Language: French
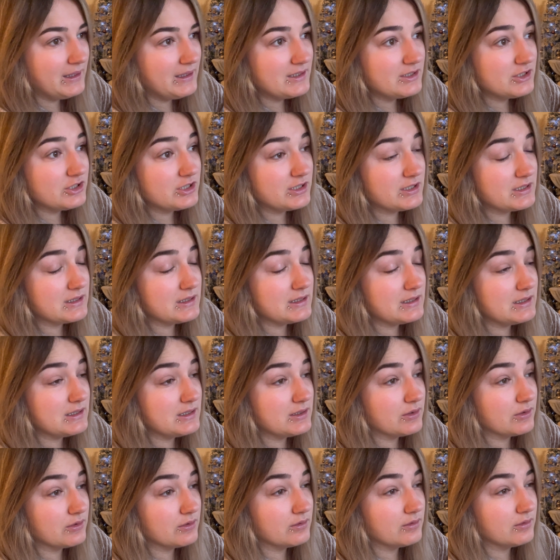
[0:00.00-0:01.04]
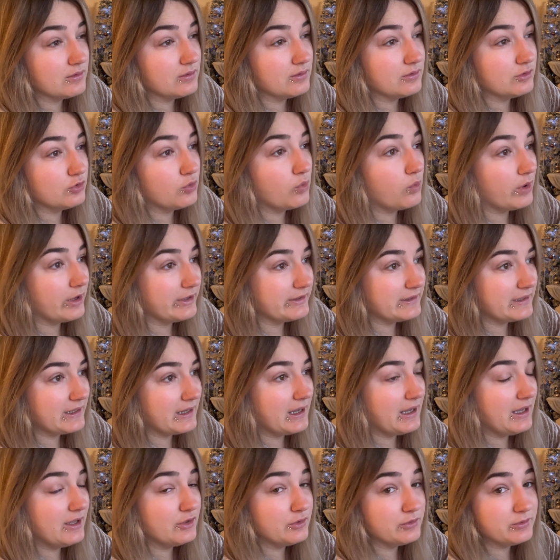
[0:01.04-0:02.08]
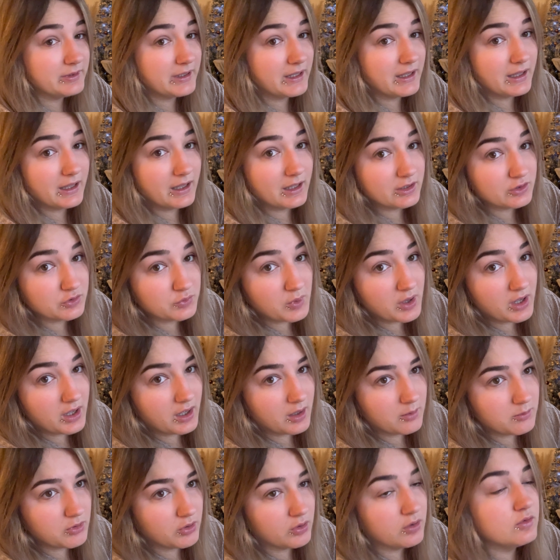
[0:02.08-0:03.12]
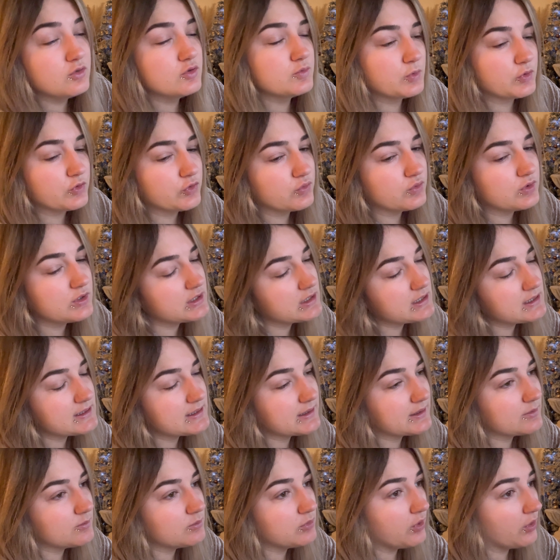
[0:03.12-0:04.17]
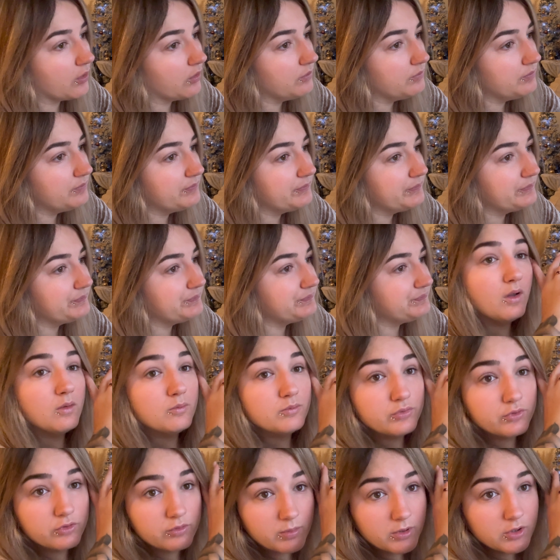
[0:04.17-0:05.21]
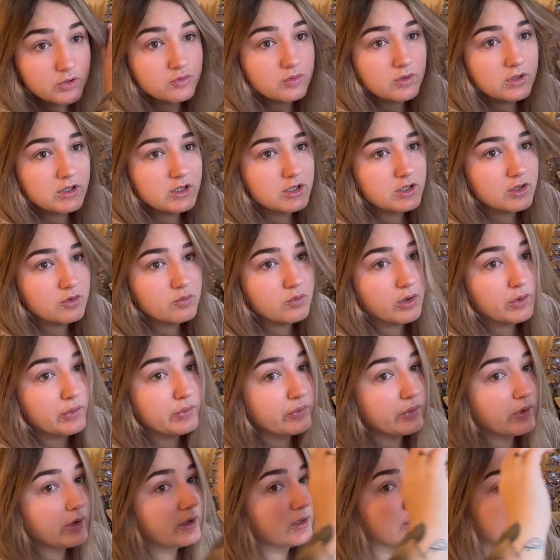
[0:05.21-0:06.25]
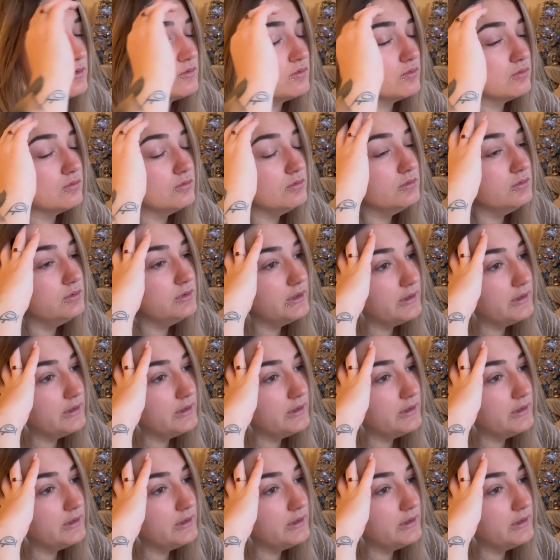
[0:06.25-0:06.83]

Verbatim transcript: j'ai trois draps, un vert, un noir, un blanc. Je pense utiliser le blanc. En plus, bah, je suis allée chez le coiffeur et tout.